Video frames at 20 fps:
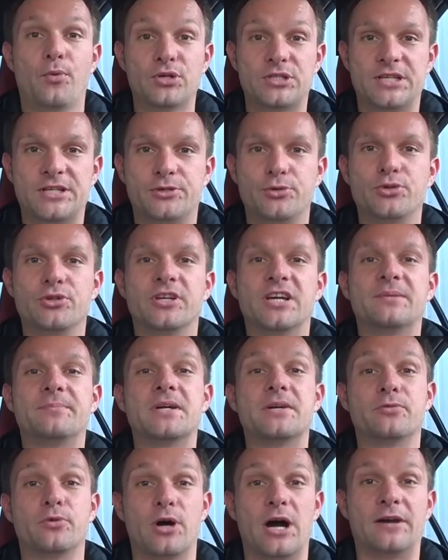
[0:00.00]
После тюнинга
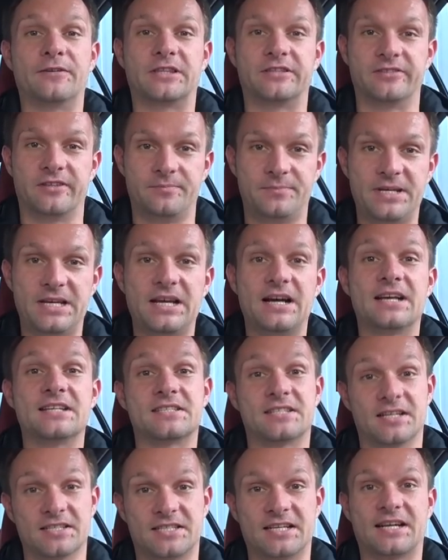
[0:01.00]
моего автомобиля
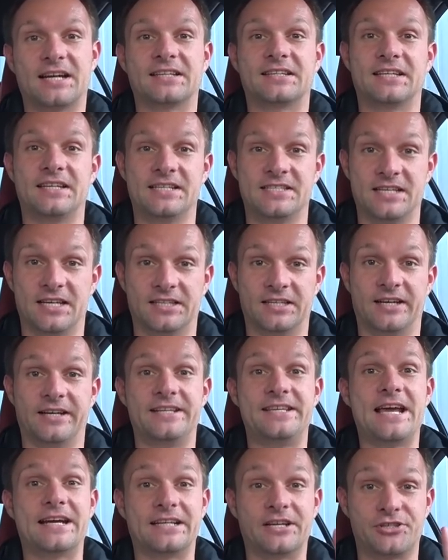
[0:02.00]
остался катализатор.
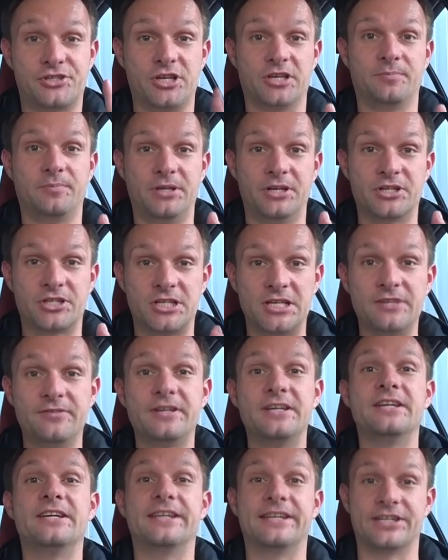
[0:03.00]
Я, как человек
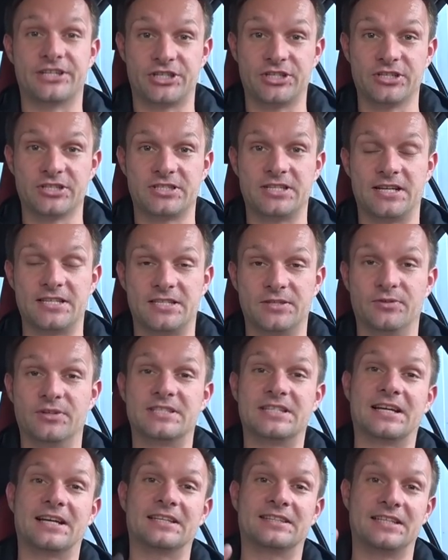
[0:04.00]
бережливый, решил сдать его.
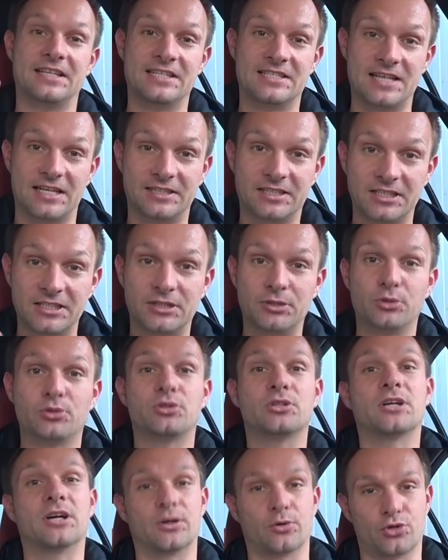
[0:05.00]
За катализаторы
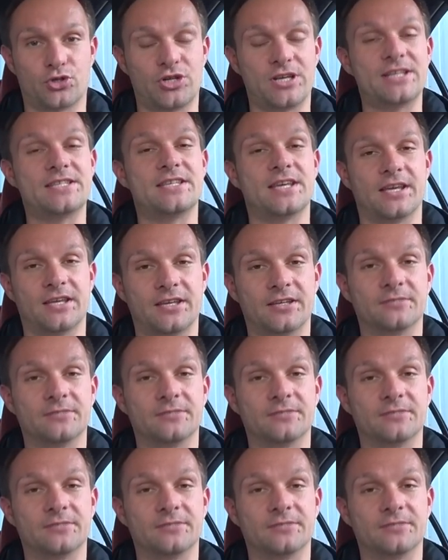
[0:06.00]
дают хорошие деньги.